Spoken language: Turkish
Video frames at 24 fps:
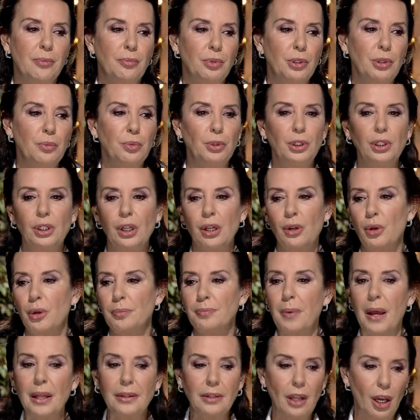Bunu bunun
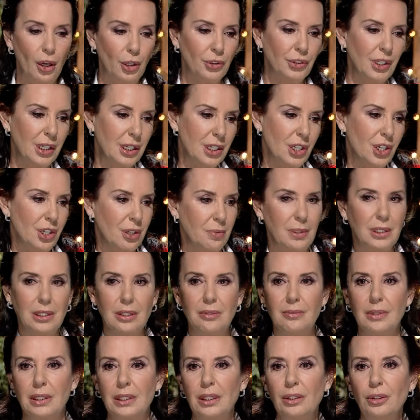ben daha öteki işi
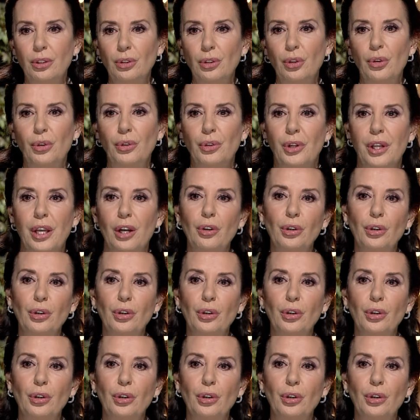bitirmeden onu oraya,